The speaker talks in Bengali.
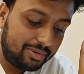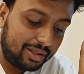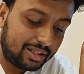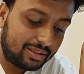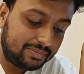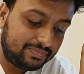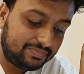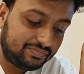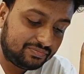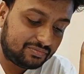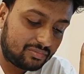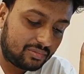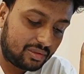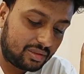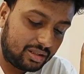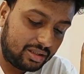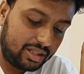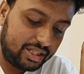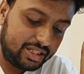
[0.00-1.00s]
এবার
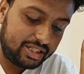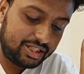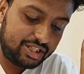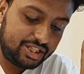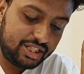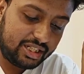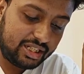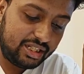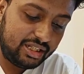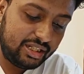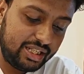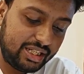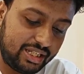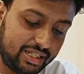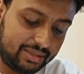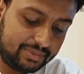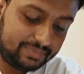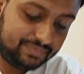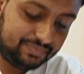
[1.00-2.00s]
এই যে চিকেন
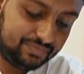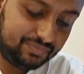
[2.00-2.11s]
দিয়ে